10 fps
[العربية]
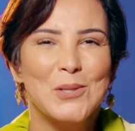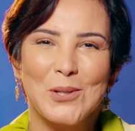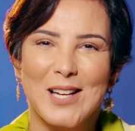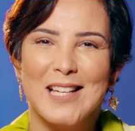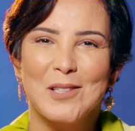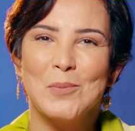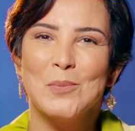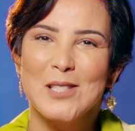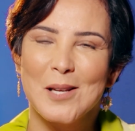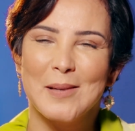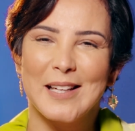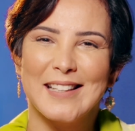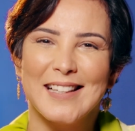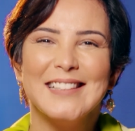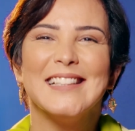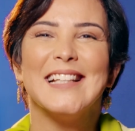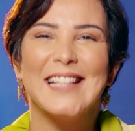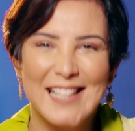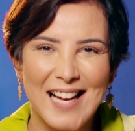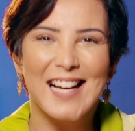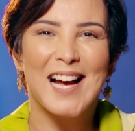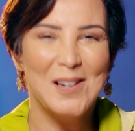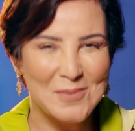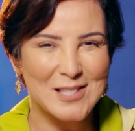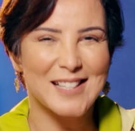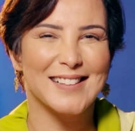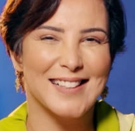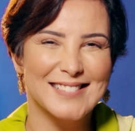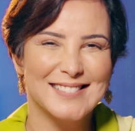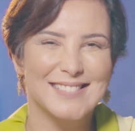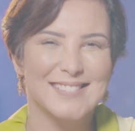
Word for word: وشكرا لكم متابعينا الى الملتقى